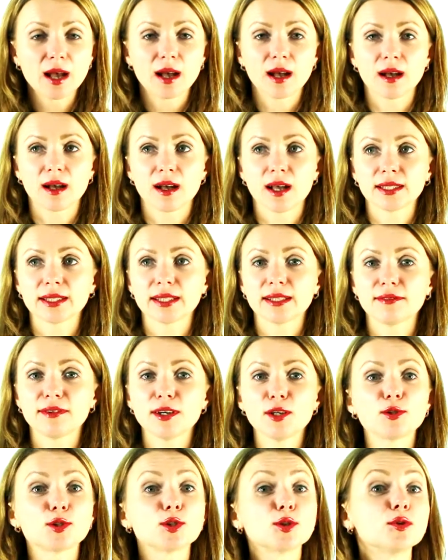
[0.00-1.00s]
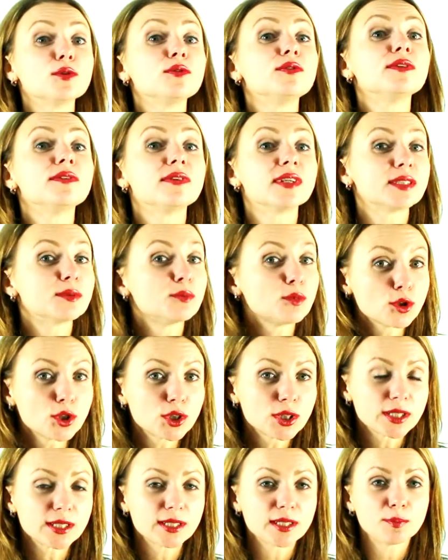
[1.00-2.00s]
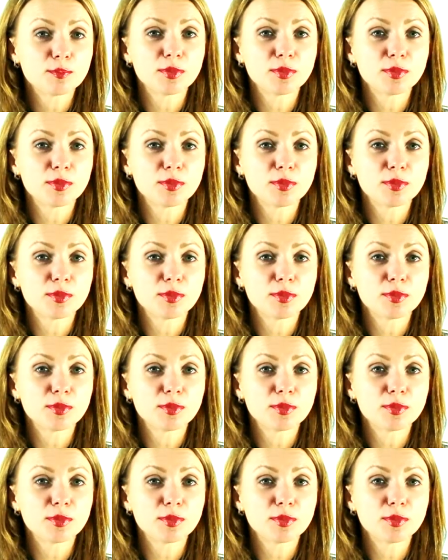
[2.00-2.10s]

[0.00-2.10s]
а, открываются новые возможности и